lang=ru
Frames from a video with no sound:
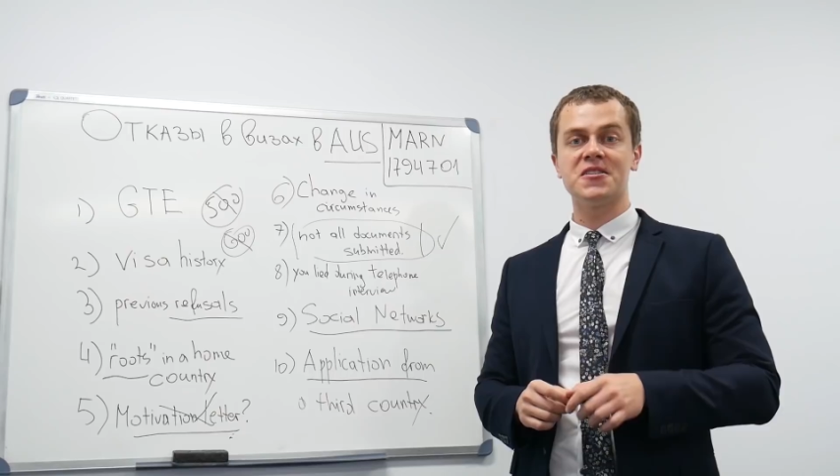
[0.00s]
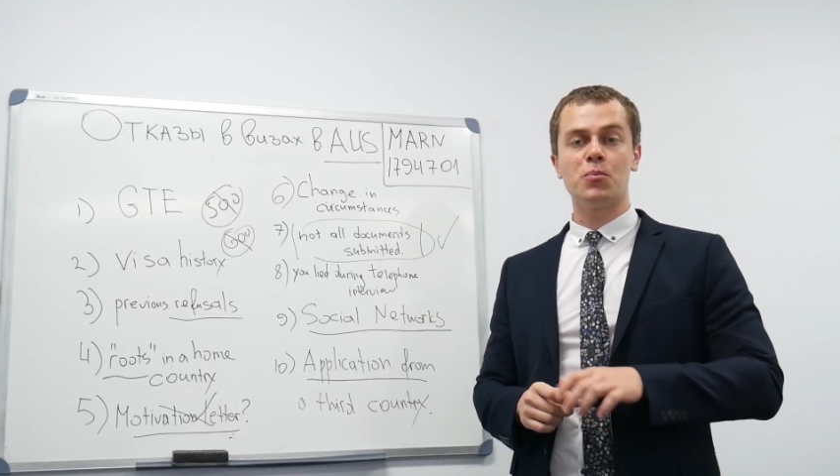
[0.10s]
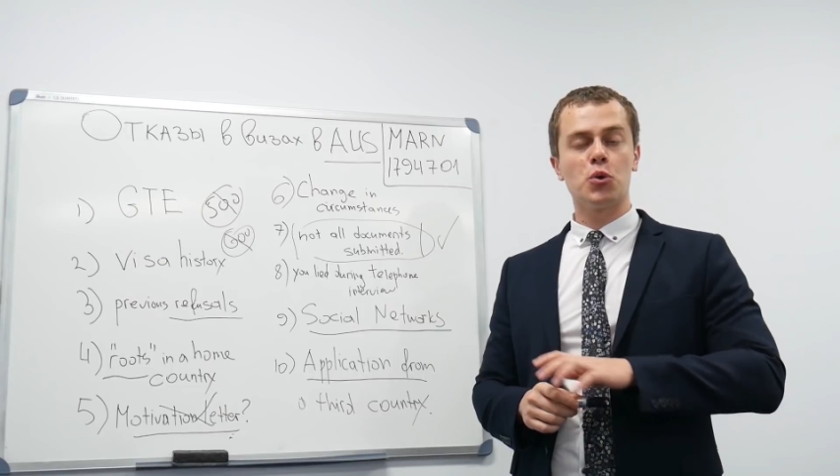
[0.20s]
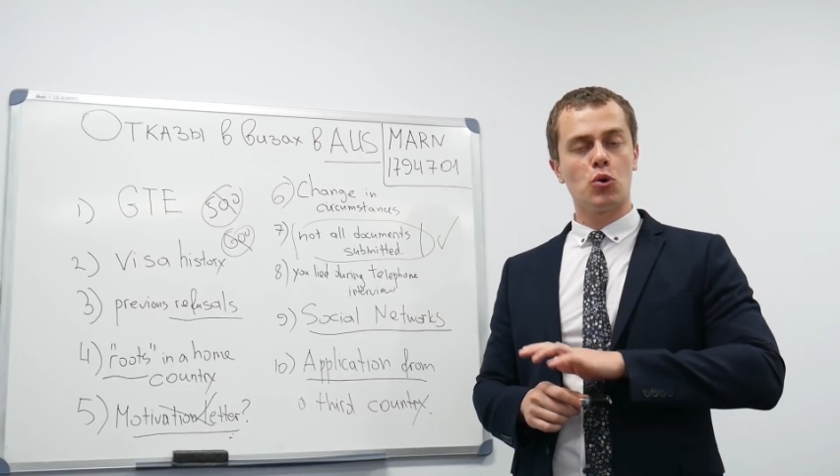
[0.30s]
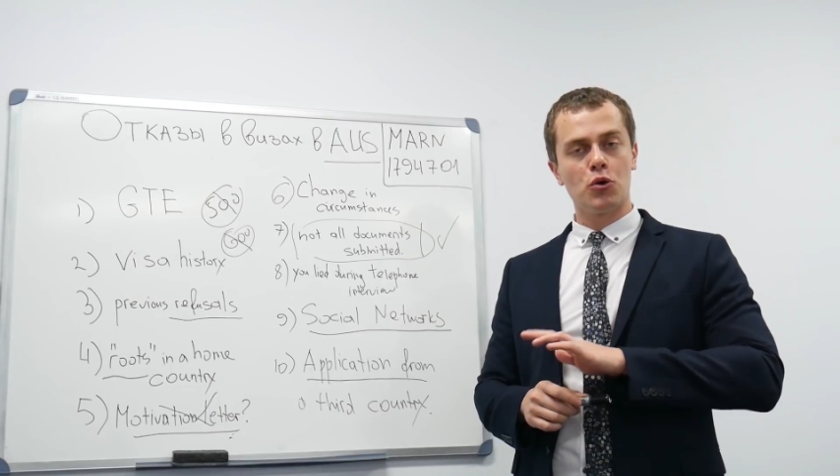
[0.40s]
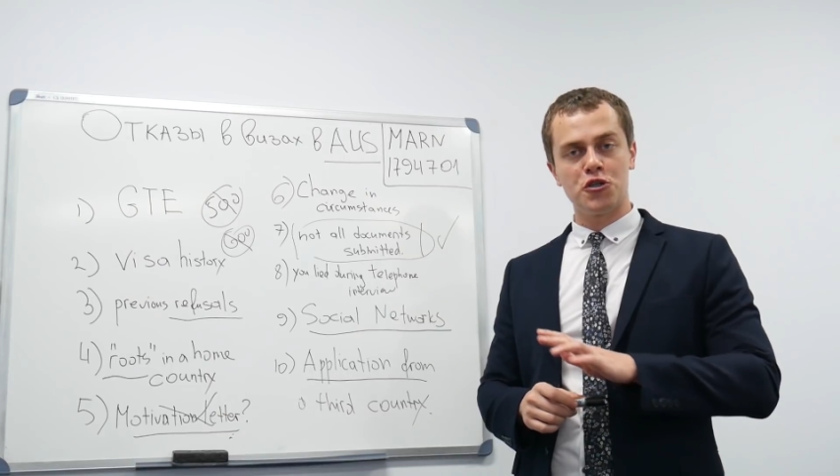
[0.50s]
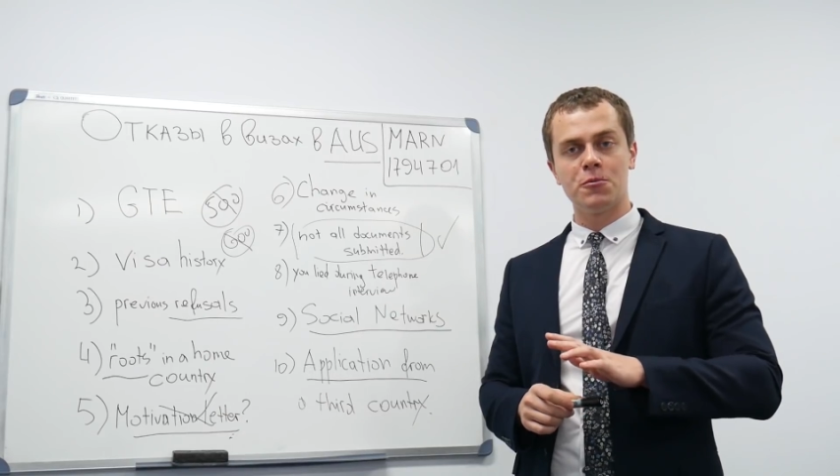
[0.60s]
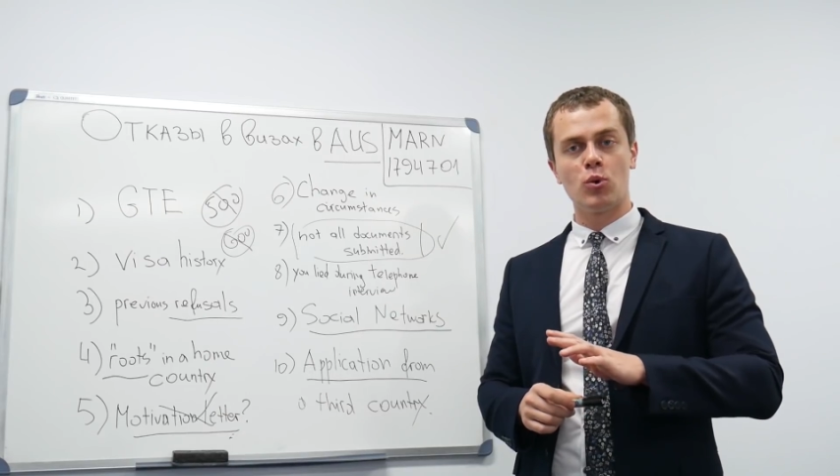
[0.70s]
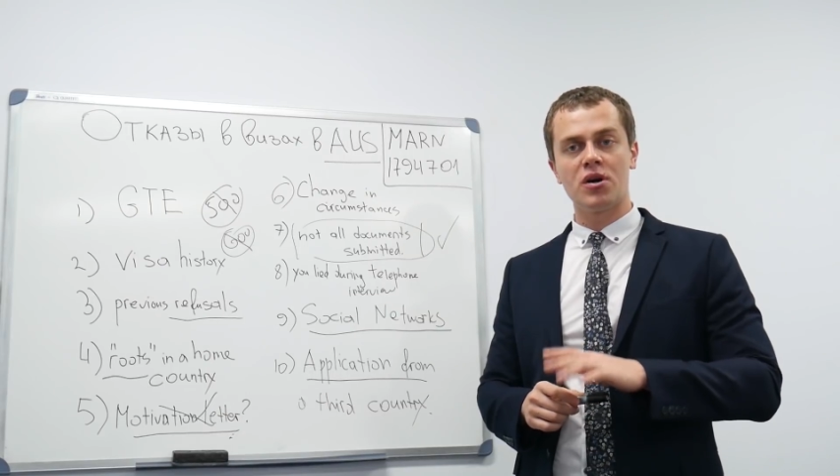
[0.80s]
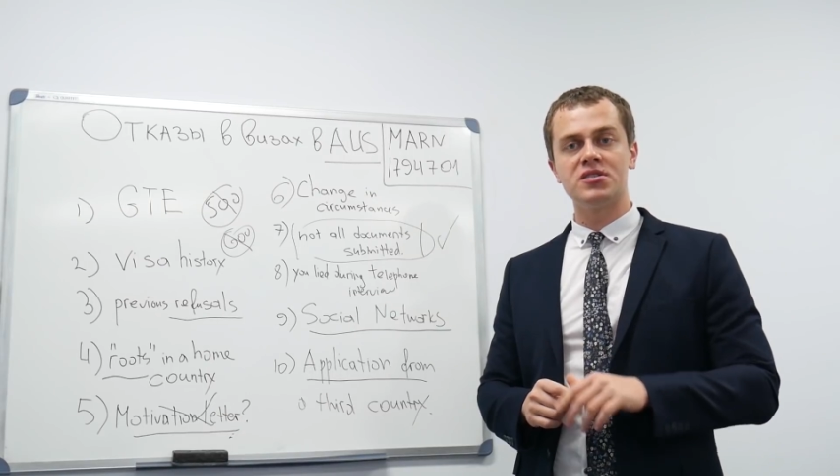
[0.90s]
здесь будет
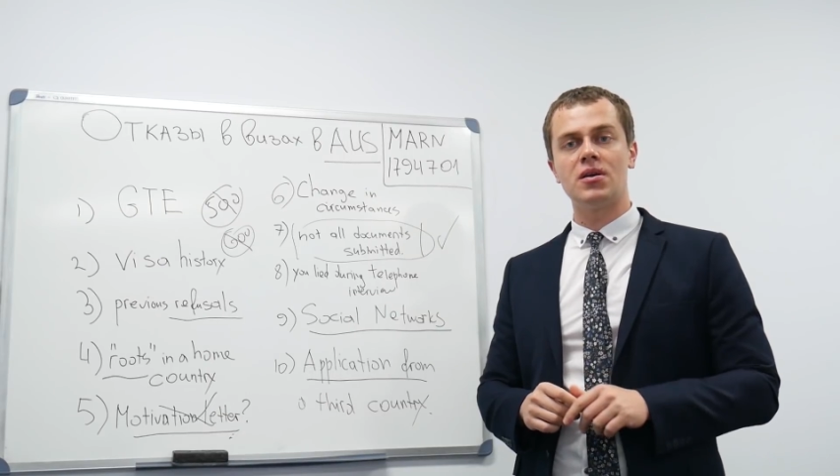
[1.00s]
очень много